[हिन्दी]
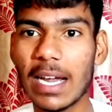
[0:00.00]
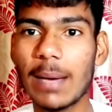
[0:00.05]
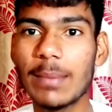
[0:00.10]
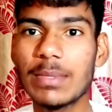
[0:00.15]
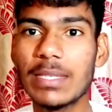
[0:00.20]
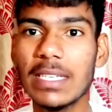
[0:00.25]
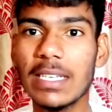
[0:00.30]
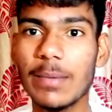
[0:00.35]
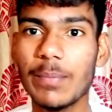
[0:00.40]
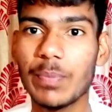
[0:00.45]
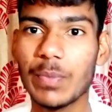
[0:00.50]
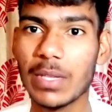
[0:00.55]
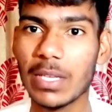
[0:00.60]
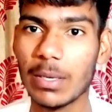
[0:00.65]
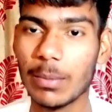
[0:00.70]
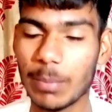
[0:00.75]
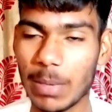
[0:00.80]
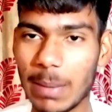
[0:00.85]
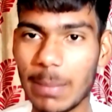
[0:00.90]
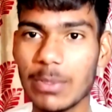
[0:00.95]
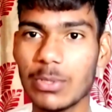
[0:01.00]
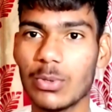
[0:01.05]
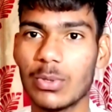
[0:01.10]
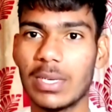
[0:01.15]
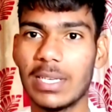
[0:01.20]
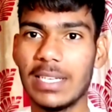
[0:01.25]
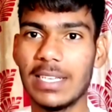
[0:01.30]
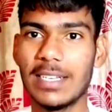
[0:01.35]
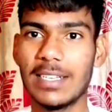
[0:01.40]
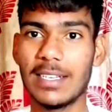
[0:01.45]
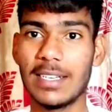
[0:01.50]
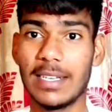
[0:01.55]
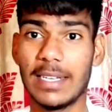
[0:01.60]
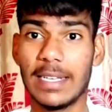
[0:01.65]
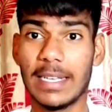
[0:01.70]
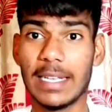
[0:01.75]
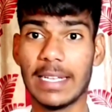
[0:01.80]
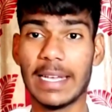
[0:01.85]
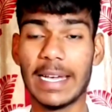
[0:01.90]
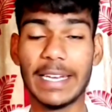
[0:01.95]
के नाम से फेमस हो रही है
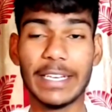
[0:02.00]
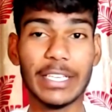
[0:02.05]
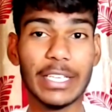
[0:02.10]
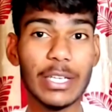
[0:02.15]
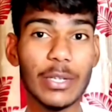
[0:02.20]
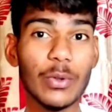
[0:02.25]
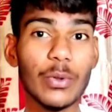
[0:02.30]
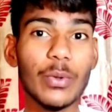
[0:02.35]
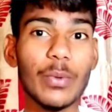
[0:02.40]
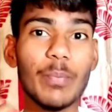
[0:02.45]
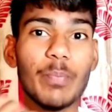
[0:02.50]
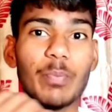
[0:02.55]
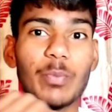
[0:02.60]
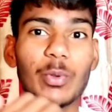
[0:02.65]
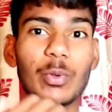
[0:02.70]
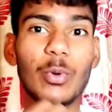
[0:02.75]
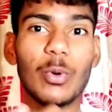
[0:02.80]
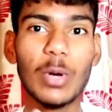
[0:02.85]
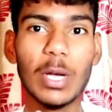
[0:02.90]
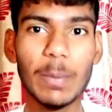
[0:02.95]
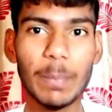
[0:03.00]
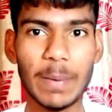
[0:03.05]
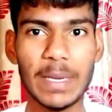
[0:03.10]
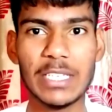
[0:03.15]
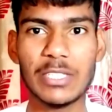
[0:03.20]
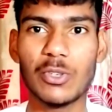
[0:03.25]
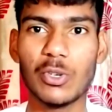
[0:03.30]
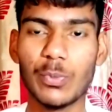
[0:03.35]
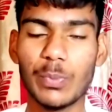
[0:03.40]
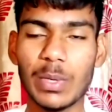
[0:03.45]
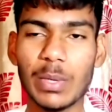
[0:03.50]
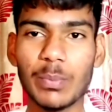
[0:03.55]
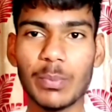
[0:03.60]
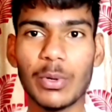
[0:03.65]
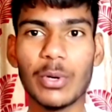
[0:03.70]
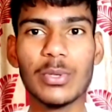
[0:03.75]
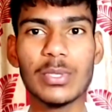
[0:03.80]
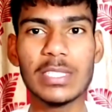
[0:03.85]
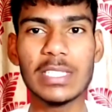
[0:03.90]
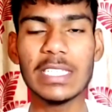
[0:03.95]
यानी कि गूगल प्ले स्टोर पर
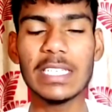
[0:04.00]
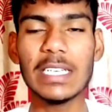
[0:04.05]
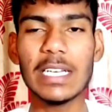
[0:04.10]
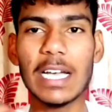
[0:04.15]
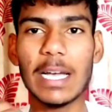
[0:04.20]
बहुत सी